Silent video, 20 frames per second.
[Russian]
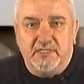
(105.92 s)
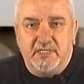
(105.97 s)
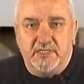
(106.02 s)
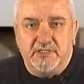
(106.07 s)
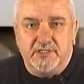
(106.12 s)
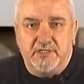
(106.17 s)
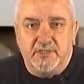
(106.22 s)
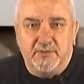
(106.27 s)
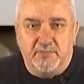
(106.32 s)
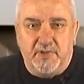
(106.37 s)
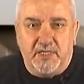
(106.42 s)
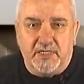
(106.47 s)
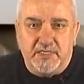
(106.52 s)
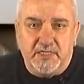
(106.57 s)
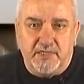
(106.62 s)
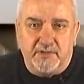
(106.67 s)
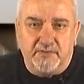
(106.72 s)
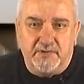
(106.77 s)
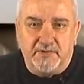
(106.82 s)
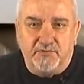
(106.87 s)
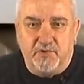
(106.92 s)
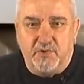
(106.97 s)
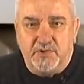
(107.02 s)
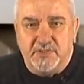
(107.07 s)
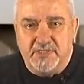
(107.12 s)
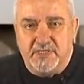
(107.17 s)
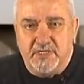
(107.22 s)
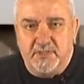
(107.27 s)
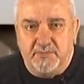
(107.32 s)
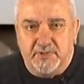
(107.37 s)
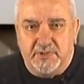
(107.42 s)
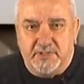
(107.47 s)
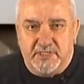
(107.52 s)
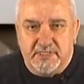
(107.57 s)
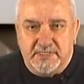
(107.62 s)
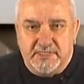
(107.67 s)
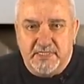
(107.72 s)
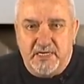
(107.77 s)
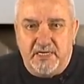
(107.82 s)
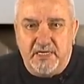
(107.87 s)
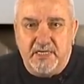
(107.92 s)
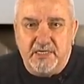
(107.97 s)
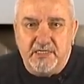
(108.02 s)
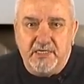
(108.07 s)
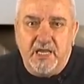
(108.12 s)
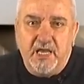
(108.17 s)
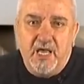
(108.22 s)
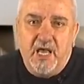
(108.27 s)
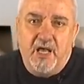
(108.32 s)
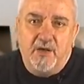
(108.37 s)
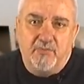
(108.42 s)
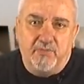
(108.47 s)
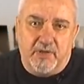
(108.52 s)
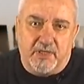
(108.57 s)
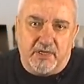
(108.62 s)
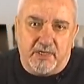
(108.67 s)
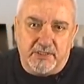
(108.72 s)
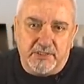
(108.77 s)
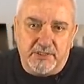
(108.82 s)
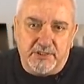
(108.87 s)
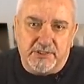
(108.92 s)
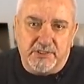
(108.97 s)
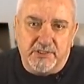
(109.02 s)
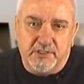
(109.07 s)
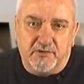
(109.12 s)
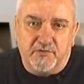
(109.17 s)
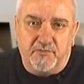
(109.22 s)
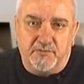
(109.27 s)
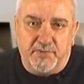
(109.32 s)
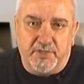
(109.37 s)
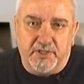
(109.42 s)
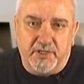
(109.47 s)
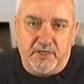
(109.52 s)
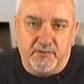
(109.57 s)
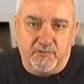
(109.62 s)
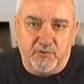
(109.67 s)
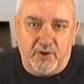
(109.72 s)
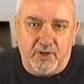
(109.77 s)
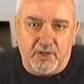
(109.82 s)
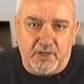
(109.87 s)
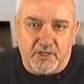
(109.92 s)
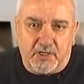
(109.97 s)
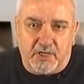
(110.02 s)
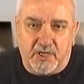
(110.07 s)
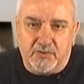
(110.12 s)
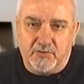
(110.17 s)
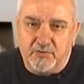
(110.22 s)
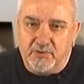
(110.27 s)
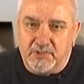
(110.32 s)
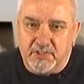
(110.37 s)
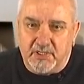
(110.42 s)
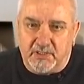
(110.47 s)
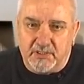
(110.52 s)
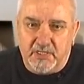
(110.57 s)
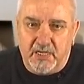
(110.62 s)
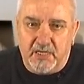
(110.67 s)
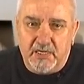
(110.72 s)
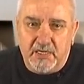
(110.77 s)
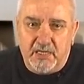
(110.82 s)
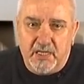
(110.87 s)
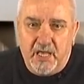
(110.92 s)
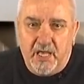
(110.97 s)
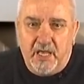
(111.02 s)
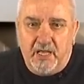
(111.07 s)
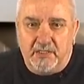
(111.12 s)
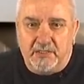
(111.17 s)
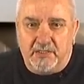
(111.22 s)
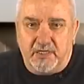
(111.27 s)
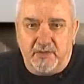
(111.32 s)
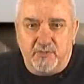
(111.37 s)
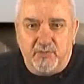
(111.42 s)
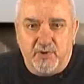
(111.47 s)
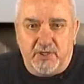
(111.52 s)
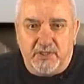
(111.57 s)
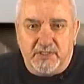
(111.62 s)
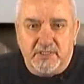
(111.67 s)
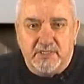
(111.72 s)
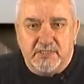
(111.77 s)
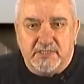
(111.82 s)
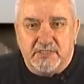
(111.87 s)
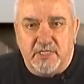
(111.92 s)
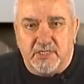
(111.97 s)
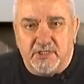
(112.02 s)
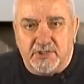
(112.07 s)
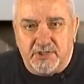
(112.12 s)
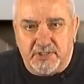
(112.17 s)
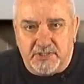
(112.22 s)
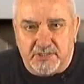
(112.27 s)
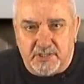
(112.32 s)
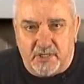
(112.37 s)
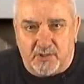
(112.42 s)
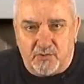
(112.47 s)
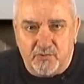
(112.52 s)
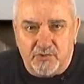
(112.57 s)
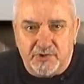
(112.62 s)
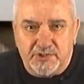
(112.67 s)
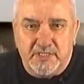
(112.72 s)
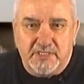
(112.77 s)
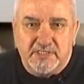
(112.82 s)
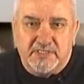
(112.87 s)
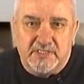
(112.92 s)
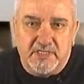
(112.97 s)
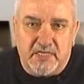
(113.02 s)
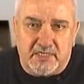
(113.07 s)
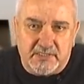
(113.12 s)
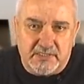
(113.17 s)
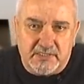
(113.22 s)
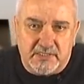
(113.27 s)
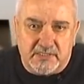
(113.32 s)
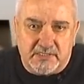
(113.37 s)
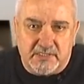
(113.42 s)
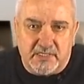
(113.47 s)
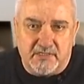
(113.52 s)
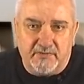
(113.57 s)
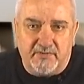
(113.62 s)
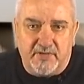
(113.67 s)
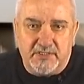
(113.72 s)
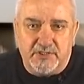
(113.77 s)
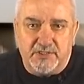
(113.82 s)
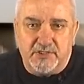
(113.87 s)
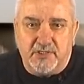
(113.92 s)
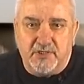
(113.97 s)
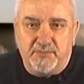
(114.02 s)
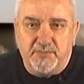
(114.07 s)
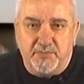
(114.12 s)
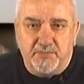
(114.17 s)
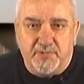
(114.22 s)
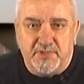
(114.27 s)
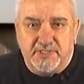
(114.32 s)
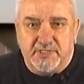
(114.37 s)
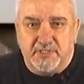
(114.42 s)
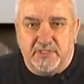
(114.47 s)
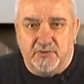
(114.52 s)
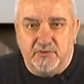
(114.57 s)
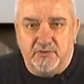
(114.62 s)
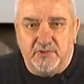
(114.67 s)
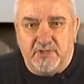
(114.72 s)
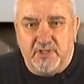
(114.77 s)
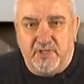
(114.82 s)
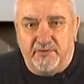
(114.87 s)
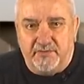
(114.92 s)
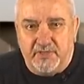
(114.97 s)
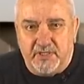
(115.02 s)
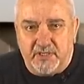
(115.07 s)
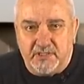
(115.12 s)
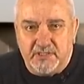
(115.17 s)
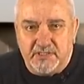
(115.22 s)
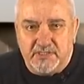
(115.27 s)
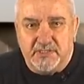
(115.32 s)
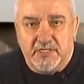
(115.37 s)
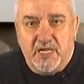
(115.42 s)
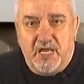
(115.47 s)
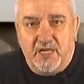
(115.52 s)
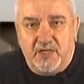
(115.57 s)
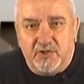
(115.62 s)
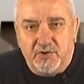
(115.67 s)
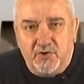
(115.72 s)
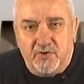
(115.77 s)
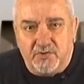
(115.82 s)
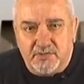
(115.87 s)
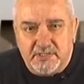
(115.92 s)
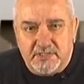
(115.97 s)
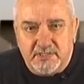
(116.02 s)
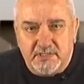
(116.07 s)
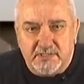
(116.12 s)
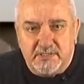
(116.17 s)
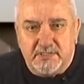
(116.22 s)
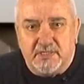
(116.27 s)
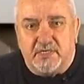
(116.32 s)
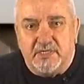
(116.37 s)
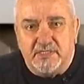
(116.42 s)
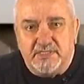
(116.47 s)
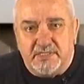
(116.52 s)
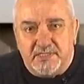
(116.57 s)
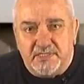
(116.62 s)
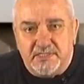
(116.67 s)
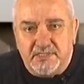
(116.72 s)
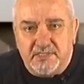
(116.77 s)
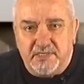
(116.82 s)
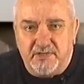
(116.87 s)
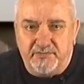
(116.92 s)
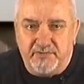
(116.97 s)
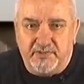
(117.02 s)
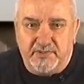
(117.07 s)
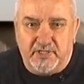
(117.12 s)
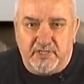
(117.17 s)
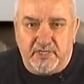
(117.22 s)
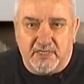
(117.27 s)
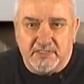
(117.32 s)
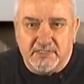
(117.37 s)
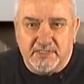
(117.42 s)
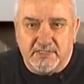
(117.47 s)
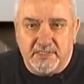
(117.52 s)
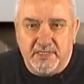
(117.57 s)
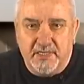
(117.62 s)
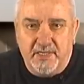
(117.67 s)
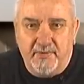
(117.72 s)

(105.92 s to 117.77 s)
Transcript: начали блокировать воинские подразделения, пограничников, береговую охрану и так далее, требуя от них сложить оружие, сдаться захватчикам и присягнуть на верность нонсенс Российской Федерации.